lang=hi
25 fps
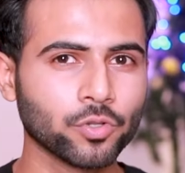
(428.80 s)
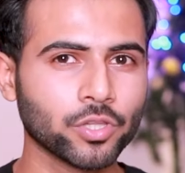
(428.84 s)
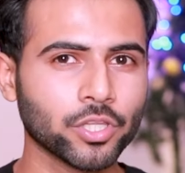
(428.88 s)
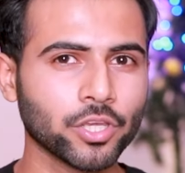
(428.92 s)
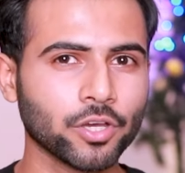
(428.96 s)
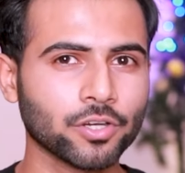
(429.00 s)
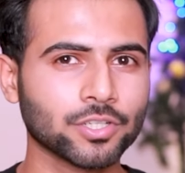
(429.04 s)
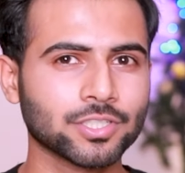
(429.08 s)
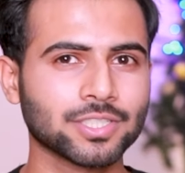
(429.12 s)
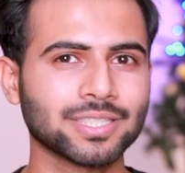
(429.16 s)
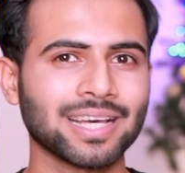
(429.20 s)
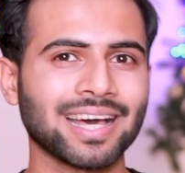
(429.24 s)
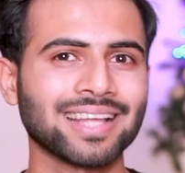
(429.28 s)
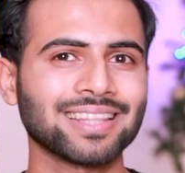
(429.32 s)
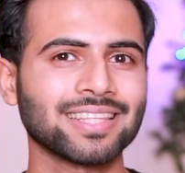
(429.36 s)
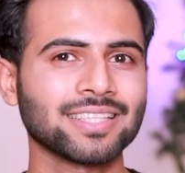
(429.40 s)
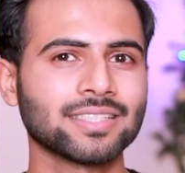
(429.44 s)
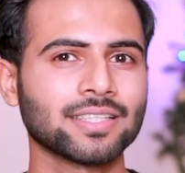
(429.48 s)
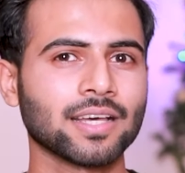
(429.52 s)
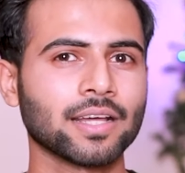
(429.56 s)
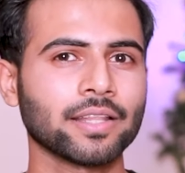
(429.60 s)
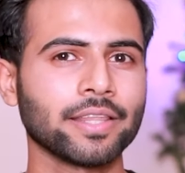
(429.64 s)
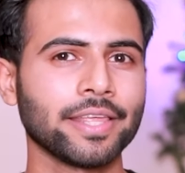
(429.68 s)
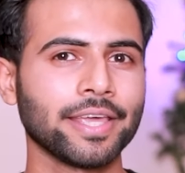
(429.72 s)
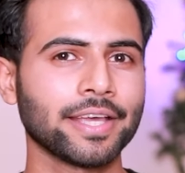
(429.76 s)
होती है और साथ ही
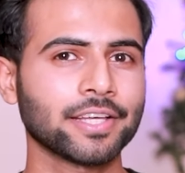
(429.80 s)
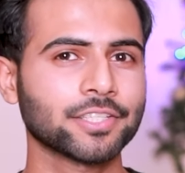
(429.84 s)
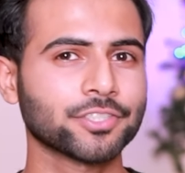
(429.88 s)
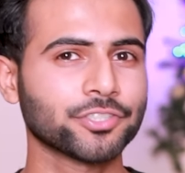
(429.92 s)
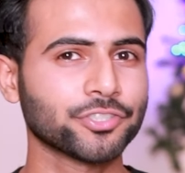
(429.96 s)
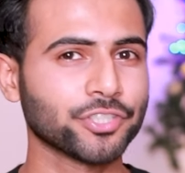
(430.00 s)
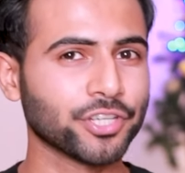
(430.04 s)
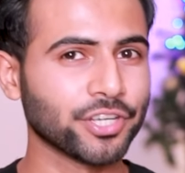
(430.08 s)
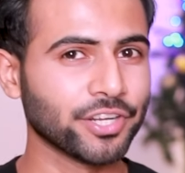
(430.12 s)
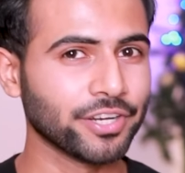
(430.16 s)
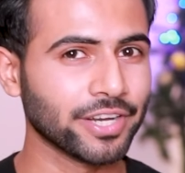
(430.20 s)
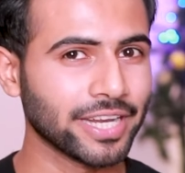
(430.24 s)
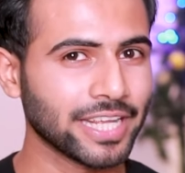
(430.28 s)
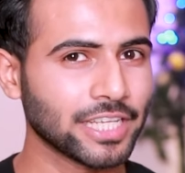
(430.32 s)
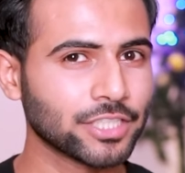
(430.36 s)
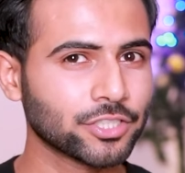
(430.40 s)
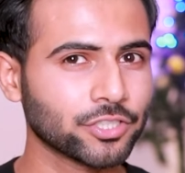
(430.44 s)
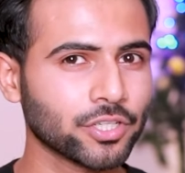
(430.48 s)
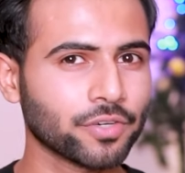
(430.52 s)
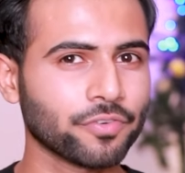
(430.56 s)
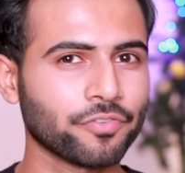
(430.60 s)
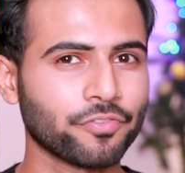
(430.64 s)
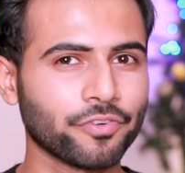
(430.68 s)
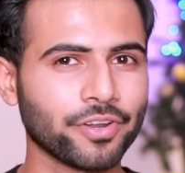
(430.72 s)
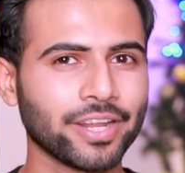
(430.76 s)
साथ एक
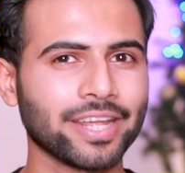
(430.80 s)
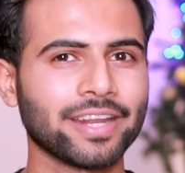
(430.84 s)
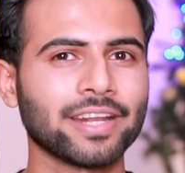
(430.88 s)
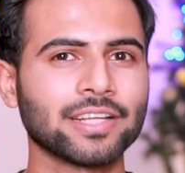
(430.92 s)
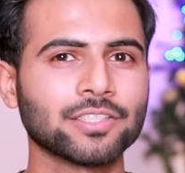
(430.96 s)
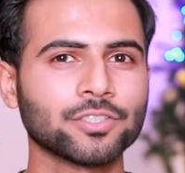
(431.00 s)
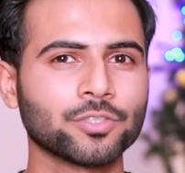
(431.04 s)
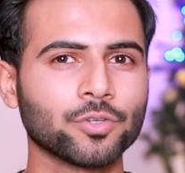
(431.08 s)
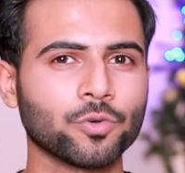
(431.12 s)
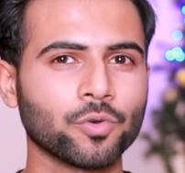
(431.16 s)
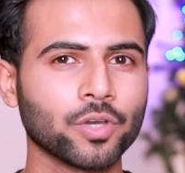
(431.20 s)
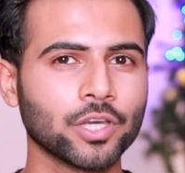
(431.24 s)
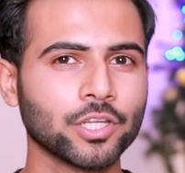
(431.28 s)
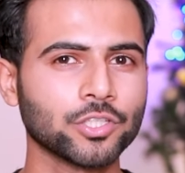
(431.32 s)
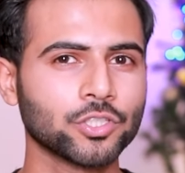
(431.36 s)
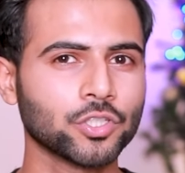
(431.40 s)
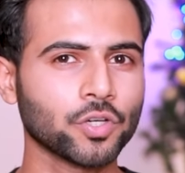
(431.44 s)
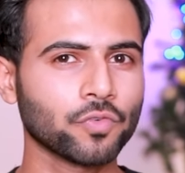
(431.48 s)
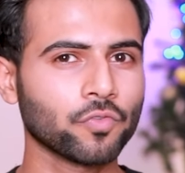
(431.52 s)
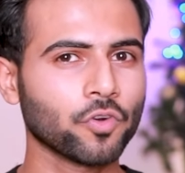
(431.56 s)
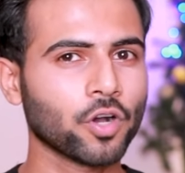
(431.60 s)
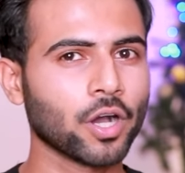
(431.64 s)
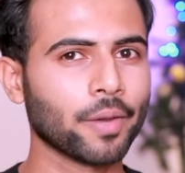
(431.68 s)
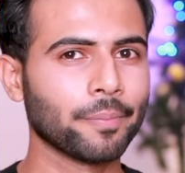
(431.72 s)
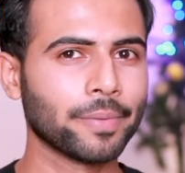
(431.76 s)
सिग्नेचर फ्रेग्रेंस होगी
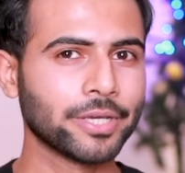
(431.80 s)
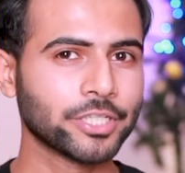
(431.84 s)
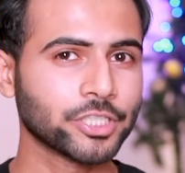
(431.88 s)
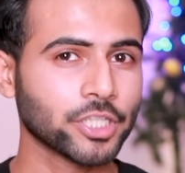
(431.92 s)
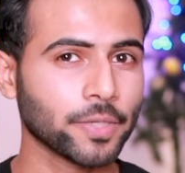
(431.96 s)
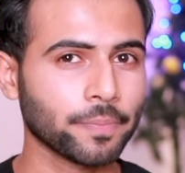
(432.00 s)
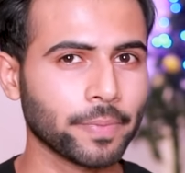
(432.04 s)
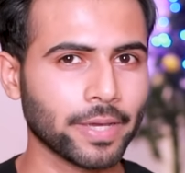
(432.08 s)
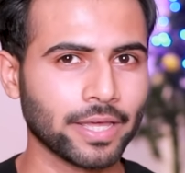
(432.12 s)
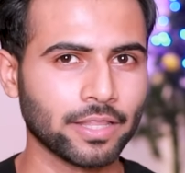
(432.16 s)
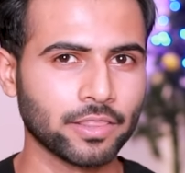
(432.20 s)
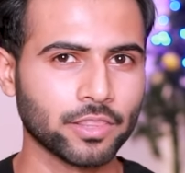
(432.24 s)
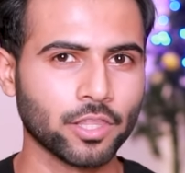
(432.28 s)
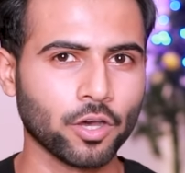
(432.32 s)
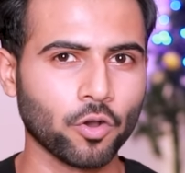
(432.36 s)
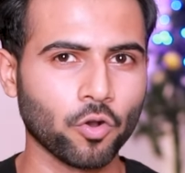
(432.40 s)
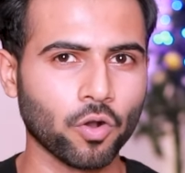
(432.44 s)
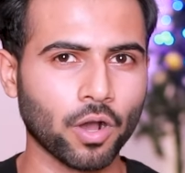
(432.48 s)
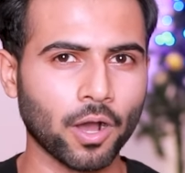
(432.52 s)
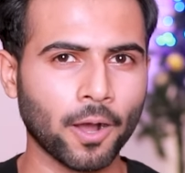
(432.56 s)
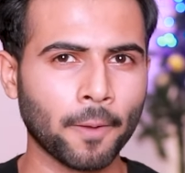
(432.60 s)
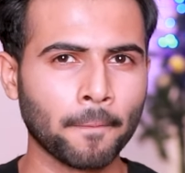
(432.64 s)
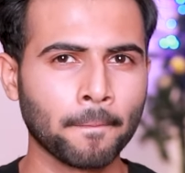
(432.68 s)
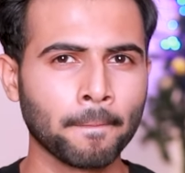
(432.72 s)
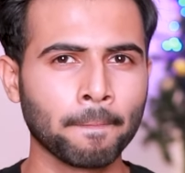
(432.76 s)
जो वो हमेशा पहनता
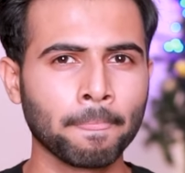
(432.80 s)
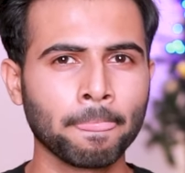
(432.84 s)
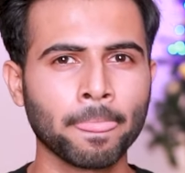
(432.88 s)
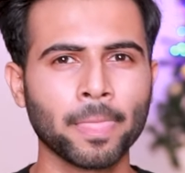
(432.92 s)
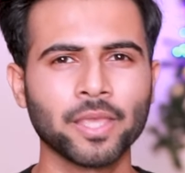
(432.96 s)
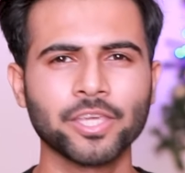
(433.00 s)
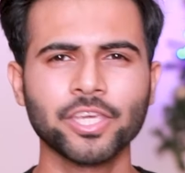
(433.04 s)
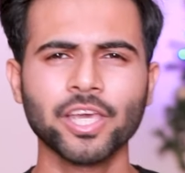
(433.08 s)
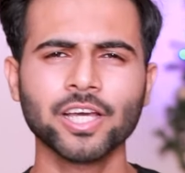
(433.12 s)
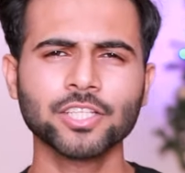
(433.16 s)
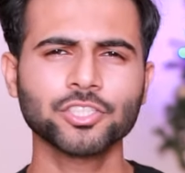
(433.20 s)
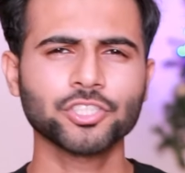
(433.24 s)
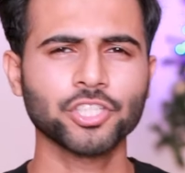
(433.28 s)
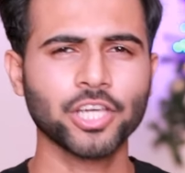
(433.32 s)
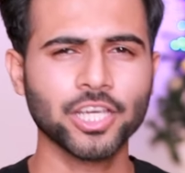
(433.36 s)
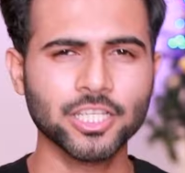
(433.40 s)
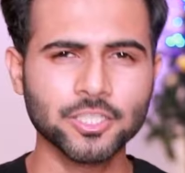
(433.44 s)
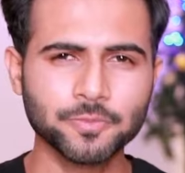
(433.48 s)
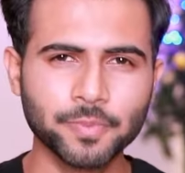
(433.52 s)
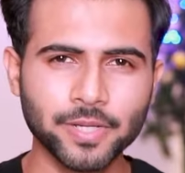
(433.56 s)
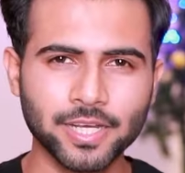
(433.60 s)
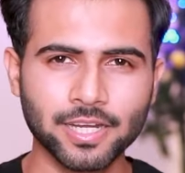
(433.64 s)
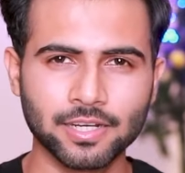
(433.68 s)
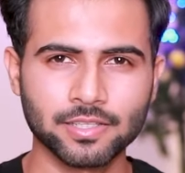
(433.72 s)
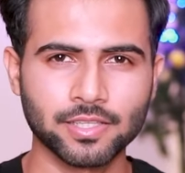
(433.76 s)
होगा या
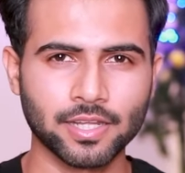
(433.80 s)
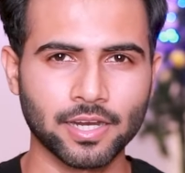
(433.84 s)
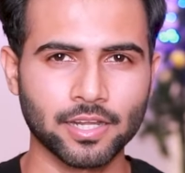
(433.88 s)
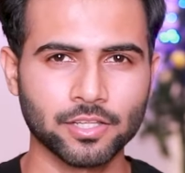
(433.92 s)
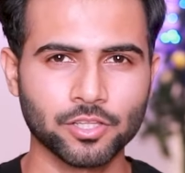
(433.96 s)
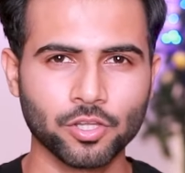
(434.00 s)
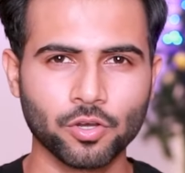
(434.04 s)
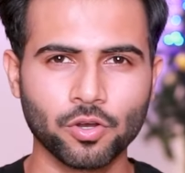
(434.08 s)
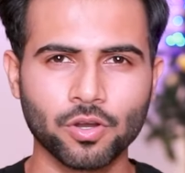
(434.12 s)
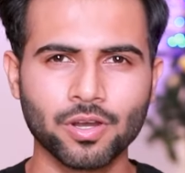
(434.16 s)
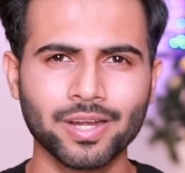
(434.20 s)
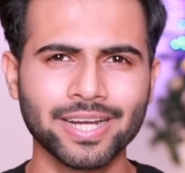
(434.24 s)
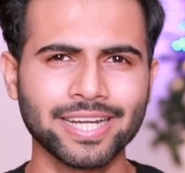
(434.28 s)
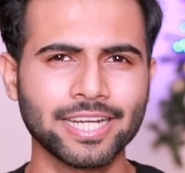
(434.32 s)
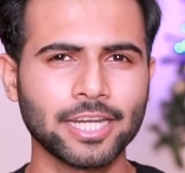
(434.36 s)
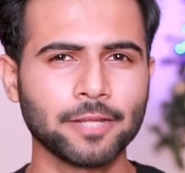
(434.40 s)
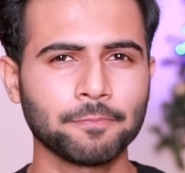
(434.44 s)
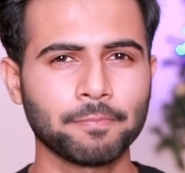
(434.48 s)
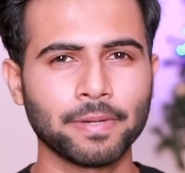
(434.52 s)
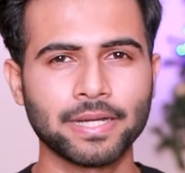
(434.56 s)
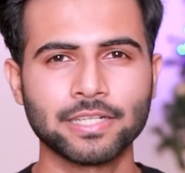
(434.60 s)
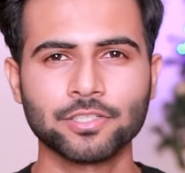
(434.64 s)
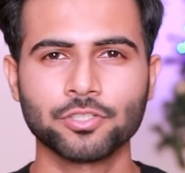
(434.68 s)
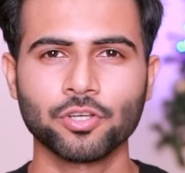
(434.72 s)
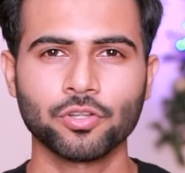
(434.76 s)
चेंज भी करता रहता होगा इट
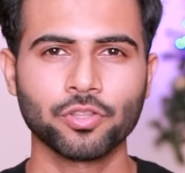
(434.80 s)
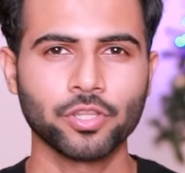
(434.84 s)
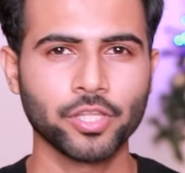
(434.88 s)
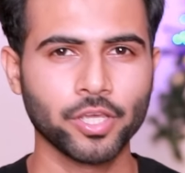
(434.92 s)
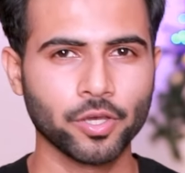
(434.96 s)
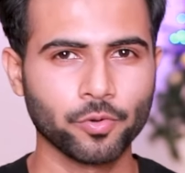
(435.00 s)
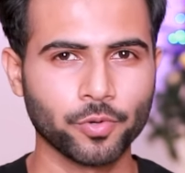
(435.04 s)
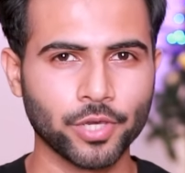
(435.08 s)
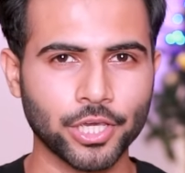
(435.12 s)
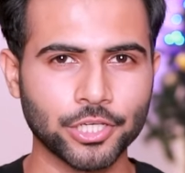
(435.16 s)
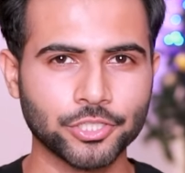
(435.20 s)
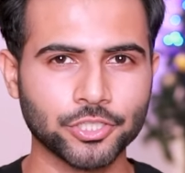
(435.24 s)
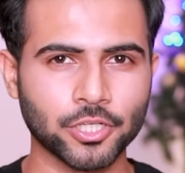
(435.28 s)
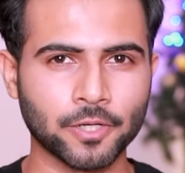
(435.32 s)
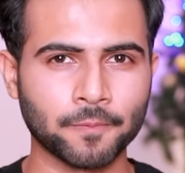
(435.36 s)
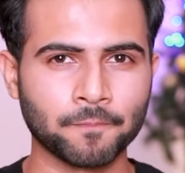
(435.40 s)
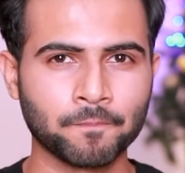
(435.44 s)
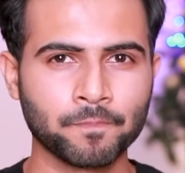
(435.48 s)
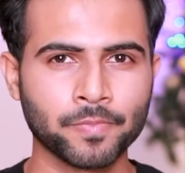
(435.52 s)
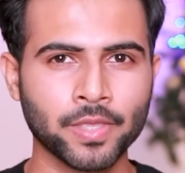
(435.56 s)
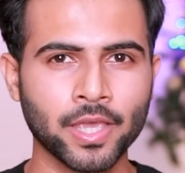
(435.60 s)
डिपेंड्स ऑन दी ओकेजन